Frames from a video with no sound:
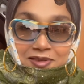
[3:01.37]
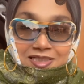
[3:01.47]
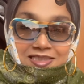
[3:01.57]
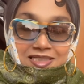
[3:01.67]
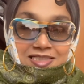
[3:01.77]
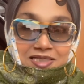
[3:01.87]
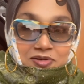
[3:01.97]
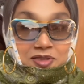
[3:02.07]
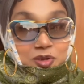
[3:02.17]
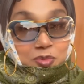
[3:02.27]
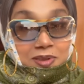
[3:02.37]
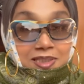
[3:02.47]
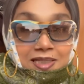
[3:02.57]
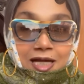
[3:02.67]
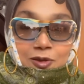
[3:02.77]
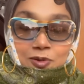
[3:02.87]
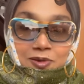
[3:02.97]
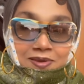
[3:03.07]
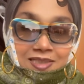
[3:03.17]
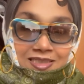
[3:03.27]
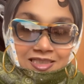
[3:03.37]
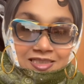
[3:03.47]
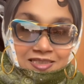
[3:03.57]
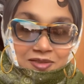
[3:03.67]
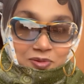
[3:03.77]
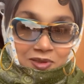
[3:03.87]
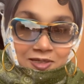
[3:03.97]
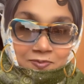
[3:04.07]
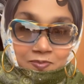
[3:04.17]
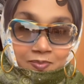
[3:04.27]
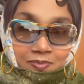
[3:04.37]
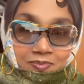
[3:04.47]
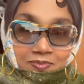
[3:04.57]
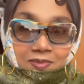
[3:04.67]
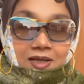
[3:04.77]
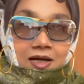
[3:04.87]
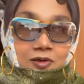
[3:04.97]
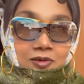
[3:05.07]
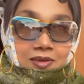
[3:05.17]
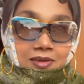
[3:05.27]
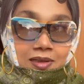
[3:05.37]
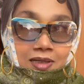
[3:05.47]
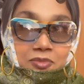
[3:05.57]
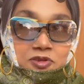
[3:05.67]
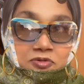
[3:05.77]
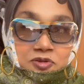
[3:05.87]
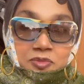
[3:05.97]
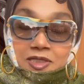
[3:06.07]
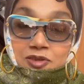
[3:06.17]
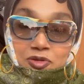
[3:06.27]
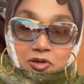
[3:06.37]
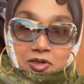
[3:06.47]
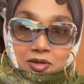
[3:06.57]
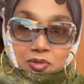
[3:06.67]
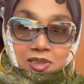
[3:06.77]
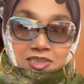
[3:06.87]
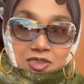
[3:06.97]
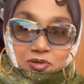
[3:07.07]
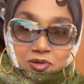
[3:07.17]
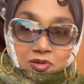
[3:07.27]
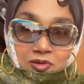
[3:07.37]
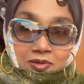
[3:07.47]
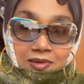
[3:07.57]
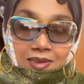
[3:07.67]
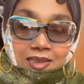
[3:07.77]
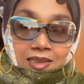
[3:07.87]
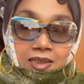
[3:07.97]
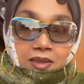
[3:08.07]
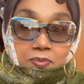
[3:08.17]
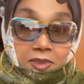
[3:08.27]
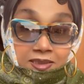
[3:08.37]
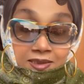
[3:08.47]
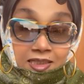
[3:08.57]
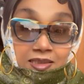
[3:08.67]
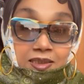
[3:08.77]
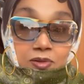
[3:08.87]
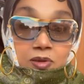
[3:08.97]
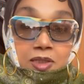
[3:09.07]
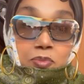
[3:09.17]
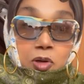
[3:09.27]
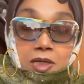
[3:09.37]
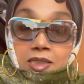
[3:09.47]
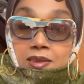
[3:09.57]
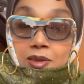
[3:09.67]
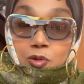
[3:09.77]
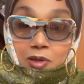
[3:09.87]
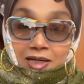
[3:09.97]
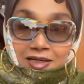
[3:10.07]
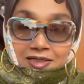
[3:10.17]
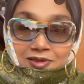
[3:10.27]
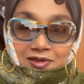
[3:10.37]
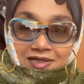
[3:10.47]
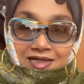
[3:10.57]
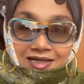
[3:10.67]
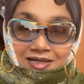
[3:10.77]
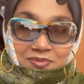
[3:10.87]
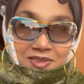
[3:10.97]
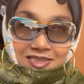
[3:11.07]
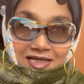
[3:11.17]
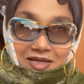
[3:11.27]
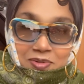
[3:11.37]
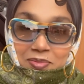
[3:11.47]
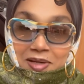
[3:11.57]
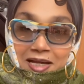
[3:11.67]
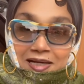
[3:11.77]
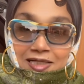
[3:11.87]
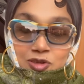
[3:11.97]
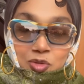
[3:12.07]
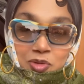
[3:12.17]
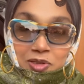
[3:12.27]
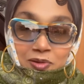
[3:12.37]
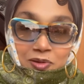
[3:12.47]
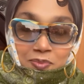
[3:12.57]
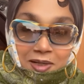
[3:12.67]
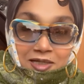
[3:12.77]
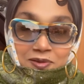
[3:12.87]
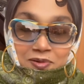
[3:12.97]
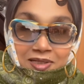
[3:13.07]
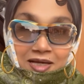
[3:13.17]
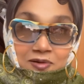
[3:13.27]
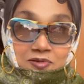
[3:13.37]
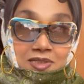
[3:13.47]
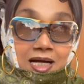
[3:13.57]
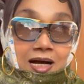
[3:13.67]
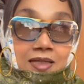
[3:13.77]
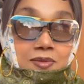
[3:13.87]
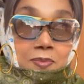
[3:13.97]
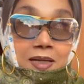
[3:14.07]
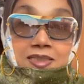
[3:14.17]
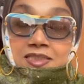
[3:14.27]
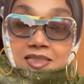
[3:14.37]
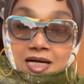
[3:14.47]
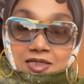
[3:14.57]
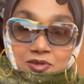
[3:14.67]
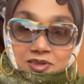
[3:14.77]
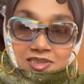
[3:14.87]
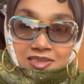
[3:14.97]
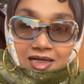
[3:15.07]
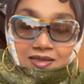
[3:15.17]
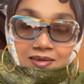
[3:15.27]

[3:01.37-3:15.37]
করার চেষ্টা করি তোমাদেরকে আনন্দ দেওয়ার চেষ্টা করি কারণ আমি সবসময় কিছু কথা বলি সেগুলো হলো বেঁচে থাকতে হলে মনের একটা খোরাকের দরকার আমরা যারা এভাবে একা সময়গুলো পার করি এখন রাত বাজে সাড়ে দশটা